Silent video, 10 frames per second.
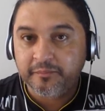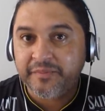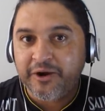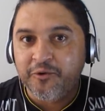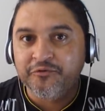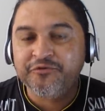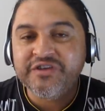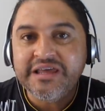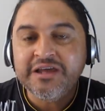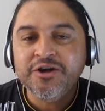para
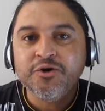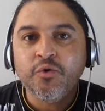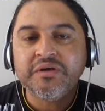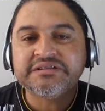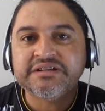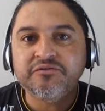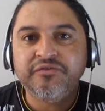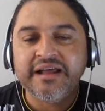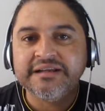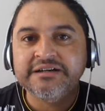ouvir o que estão
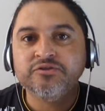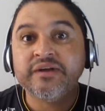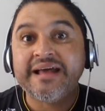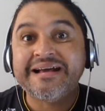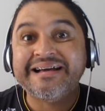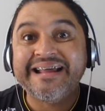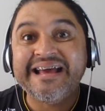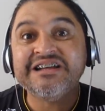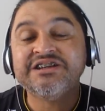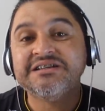falando na
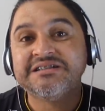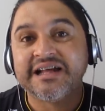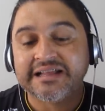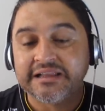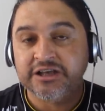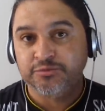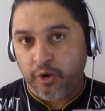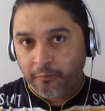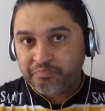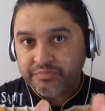igreja de Satanás?
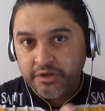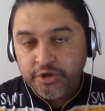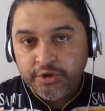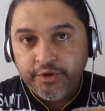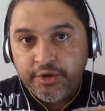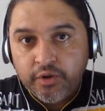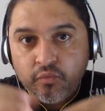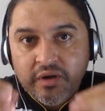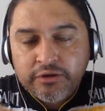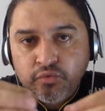Bom,
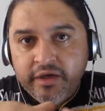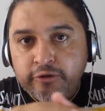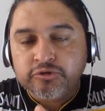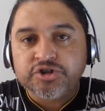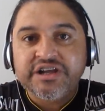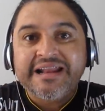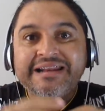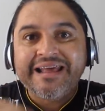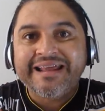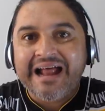quando eu
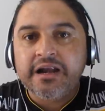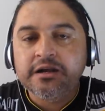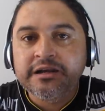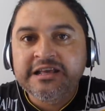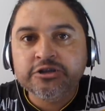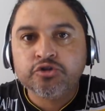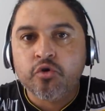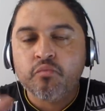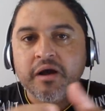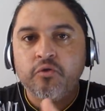generalizo
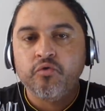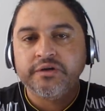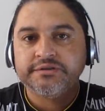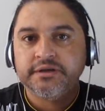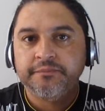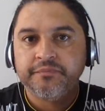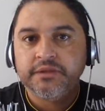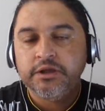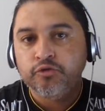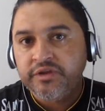alguma coisa,
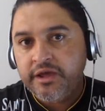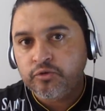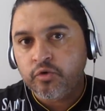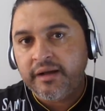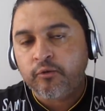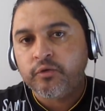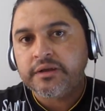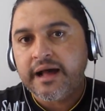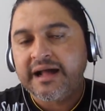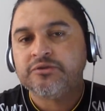eu tenho que tomar
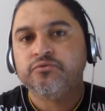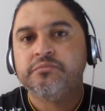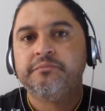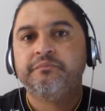cuidado,